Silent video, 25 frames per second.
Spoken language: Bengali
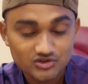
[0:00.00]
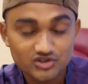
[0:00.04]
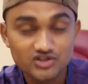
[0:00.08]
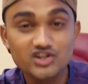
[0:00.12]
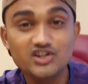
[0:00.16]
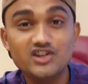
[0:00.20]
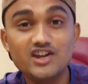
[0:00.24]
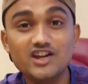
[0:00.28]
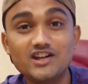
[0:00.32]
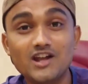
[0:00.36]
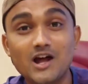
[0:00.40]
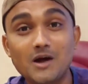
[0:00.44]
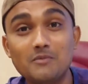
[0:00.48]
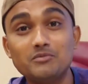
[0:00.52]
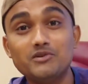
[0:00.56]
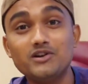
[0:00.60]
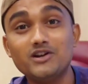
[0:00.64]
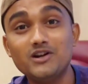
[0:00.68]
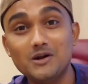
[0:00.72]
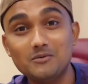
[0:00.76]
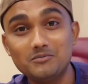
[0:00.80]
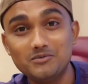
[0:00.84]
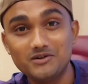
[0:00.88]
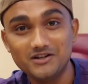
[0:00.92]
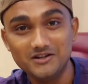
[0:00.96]
চিকেন হামটি
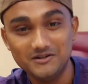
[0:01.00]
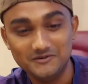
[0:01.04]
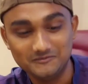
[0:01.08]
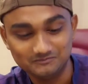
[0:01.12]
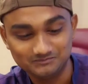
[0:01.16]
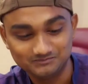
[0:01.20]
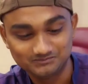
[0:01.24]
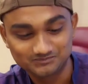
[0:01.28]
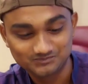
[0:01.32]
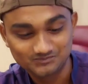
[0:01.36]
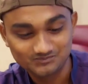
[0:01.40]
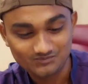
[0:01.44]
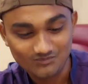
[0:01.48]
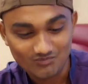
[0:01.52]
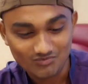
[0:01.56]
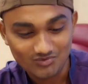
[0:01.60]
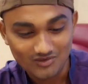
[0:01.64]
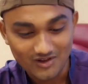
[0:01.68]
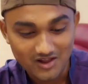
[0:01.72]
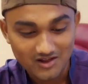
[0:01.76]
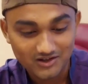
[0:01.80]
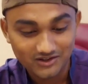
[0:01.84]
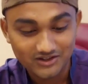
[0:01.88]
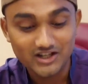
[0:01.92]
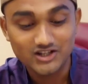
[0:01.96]
ডামটি
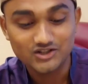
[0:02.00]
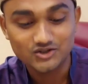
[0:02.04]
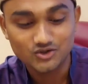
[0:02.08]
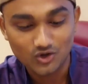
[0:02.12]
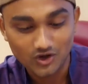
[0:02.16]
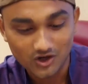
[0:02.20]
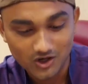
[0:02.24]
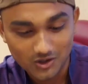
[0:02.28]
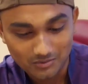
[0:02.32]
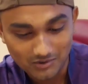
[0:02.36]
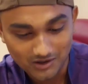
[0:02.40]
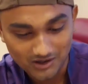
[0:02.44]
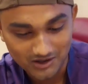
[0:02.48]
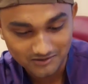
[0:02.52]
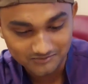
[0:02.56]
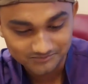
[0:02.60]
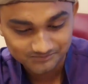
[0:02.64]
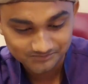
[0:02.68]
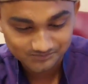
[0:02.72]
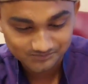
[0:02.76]
টেস্ট করার পর